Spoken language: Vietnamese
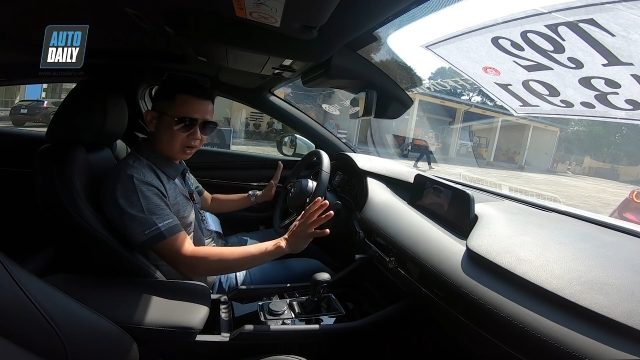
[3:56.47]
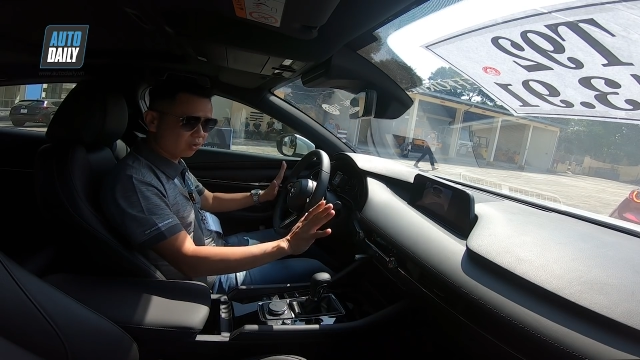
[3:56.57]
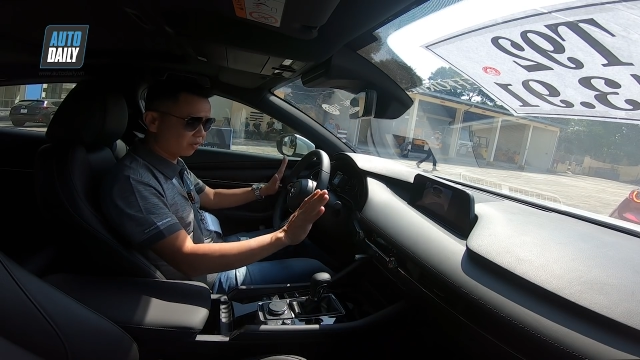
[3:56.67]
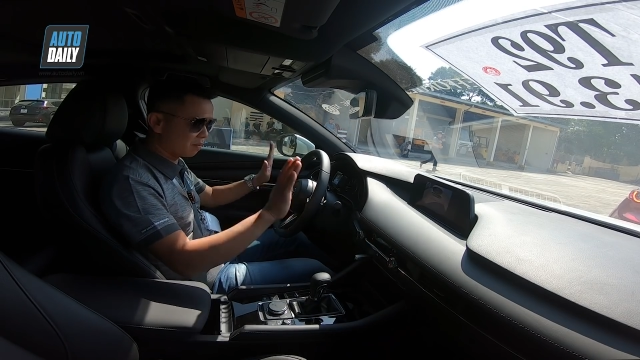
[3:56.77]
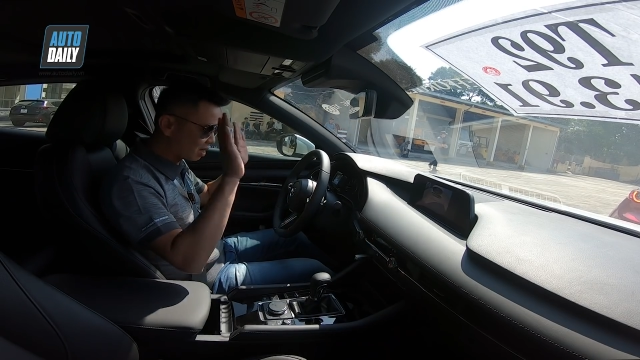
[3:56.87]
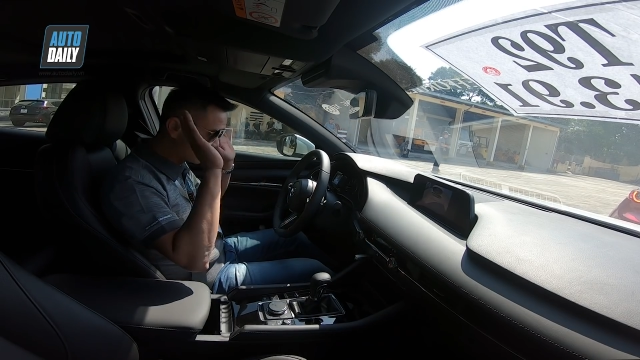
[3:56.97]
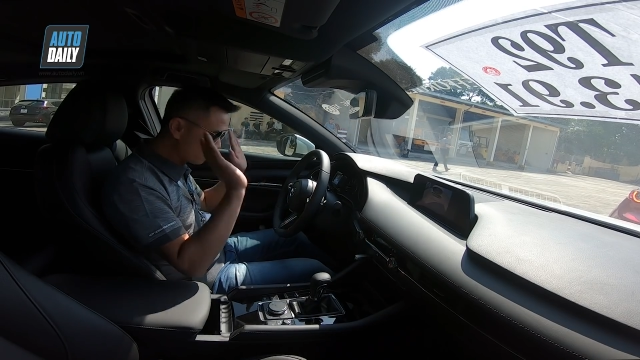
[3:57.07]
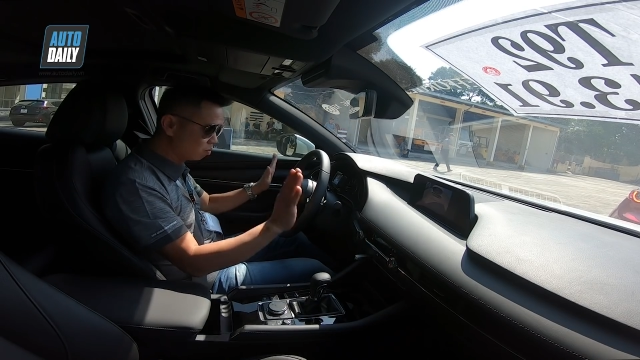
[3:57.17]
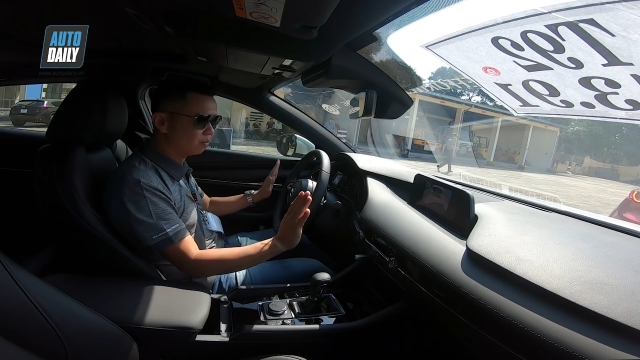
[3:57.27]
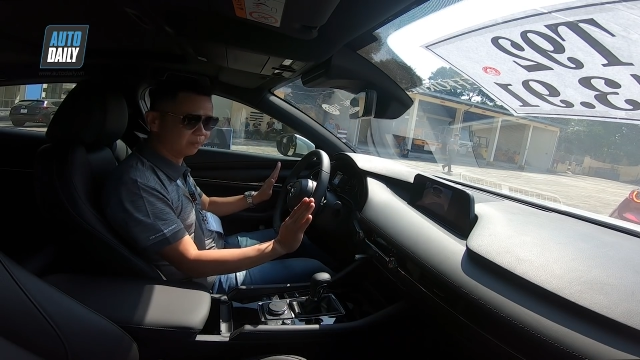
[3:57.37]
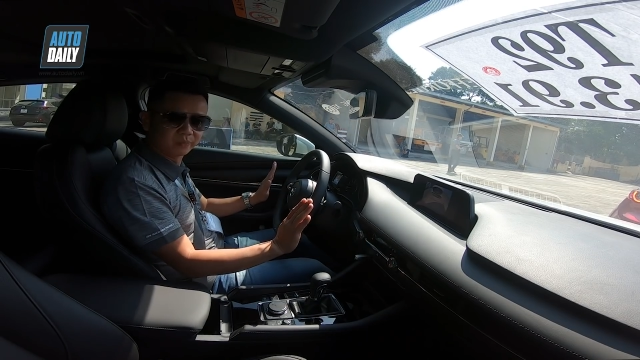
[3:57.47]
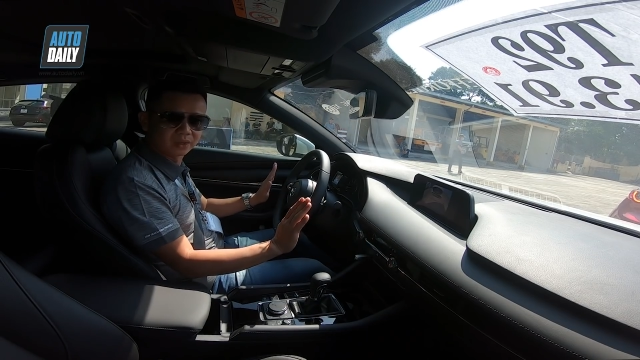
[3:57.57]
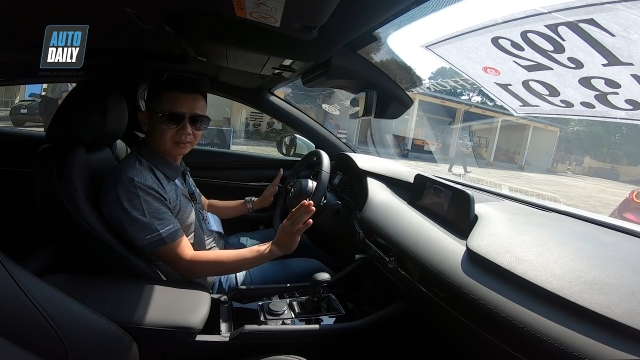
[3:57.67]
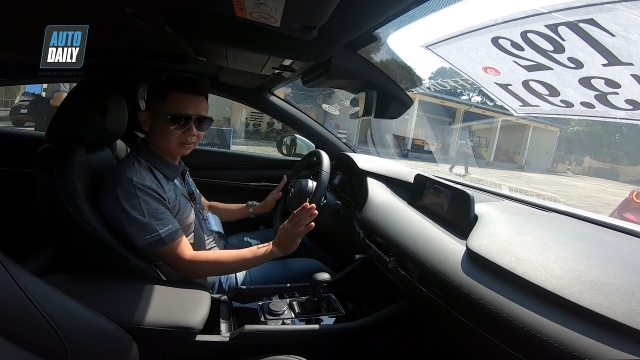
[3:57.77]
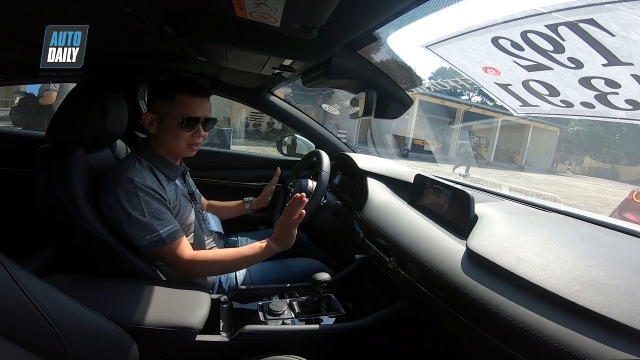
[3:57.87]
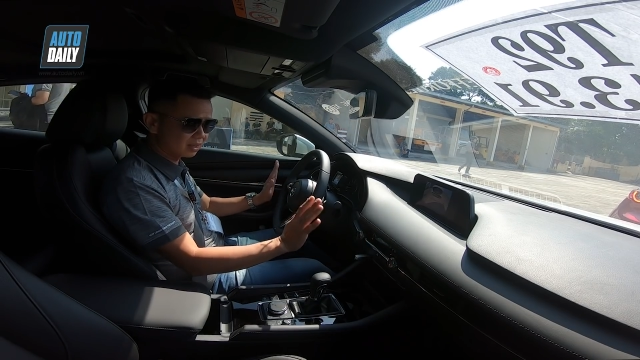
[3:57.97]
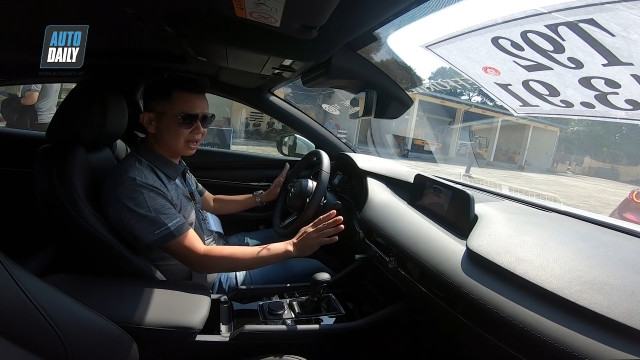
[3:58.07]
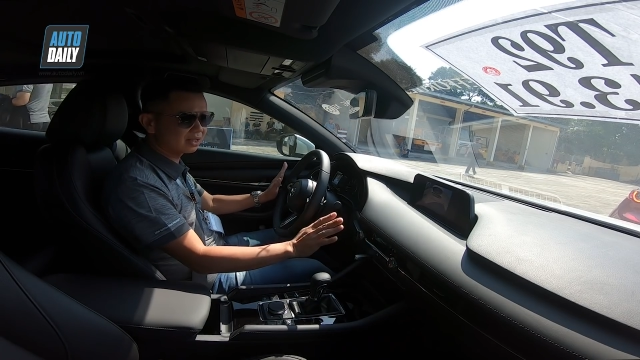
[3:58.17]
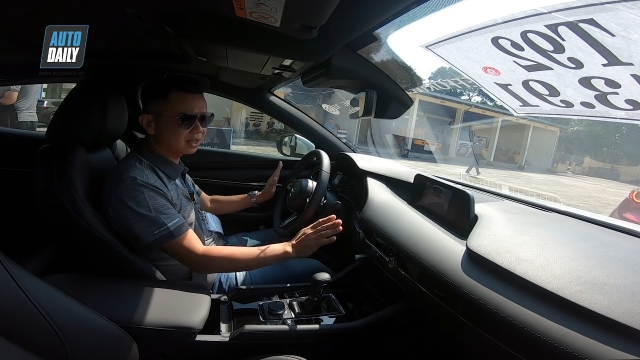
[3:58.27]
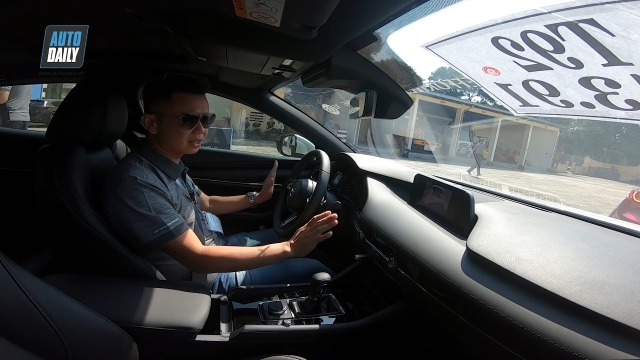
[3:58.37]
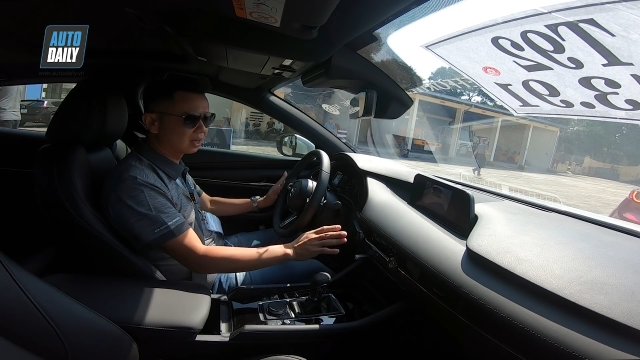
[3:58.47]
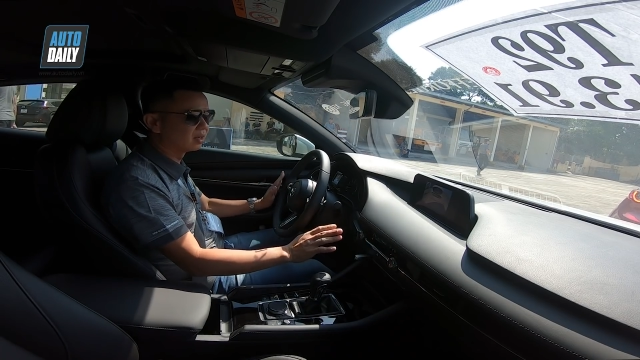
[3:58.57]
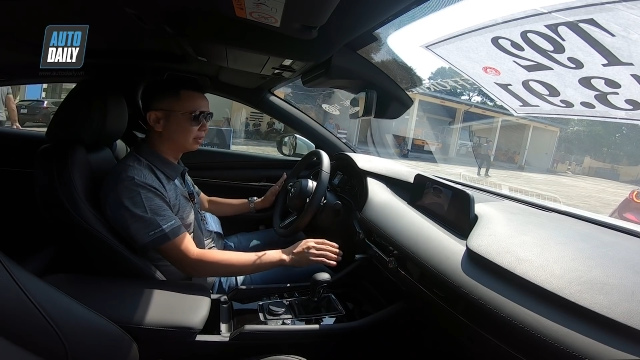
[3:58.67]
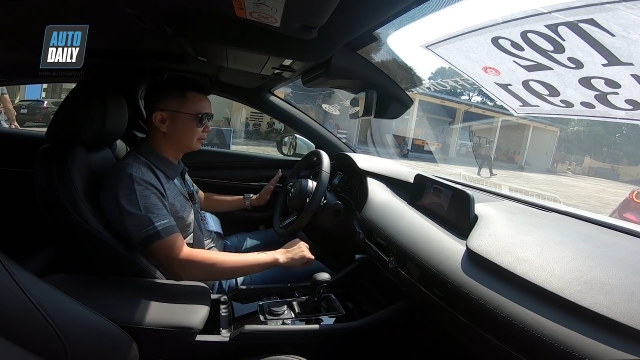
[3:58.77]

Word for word: còn về mặt dùng, thời gian sẽ trả lời.